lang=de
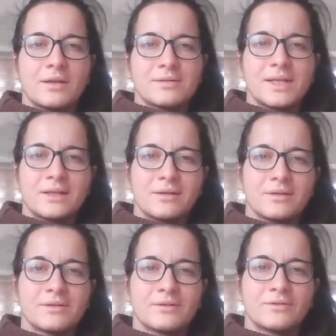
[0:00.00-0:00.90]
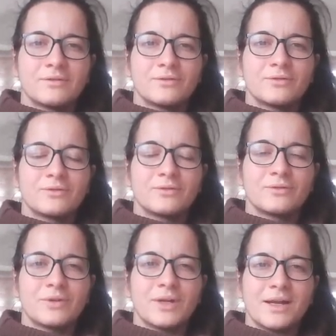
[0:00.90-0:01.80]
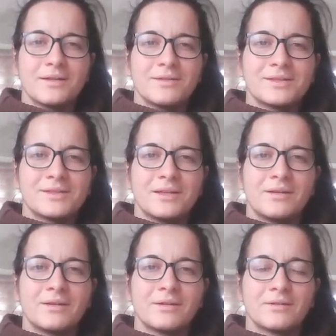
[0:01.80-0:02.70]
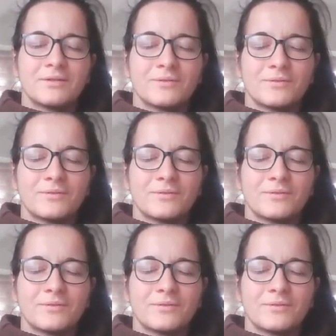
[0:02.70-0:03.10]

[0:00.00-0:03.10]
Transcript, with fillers: sacken, einsinken.